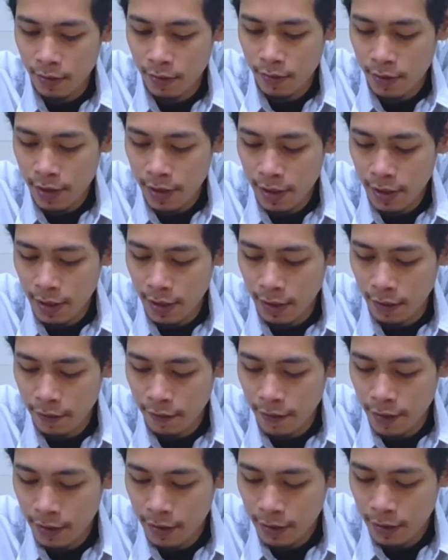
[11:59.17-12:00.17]
Dawuh ing
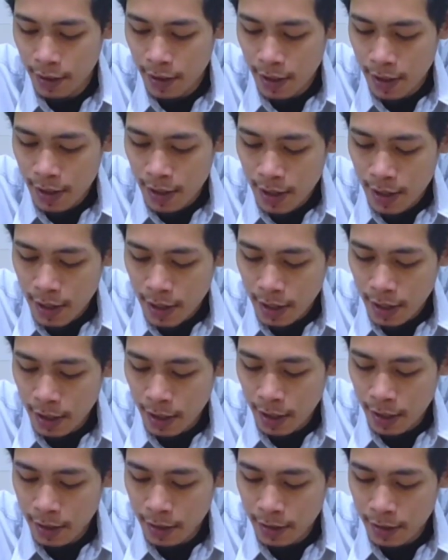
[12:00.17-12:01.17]
lafat
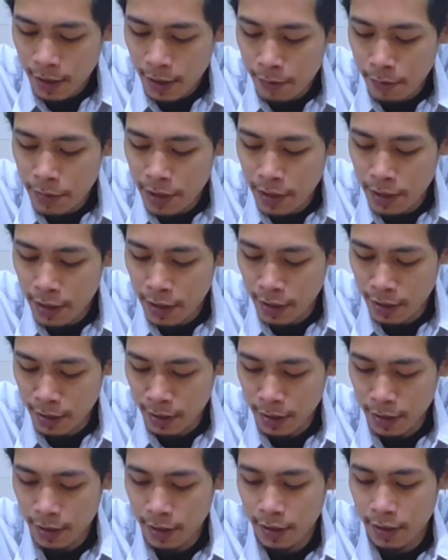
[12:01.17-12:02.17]
laisa
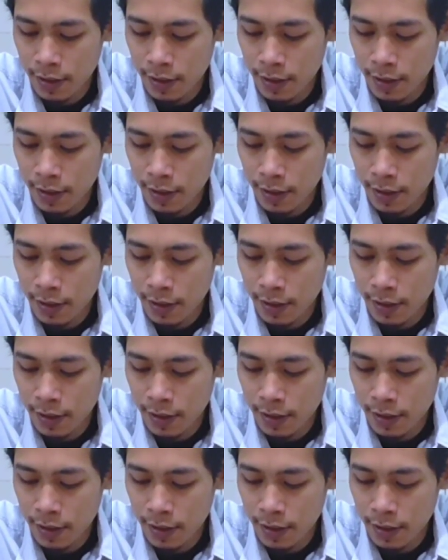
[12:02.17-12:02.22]
minni,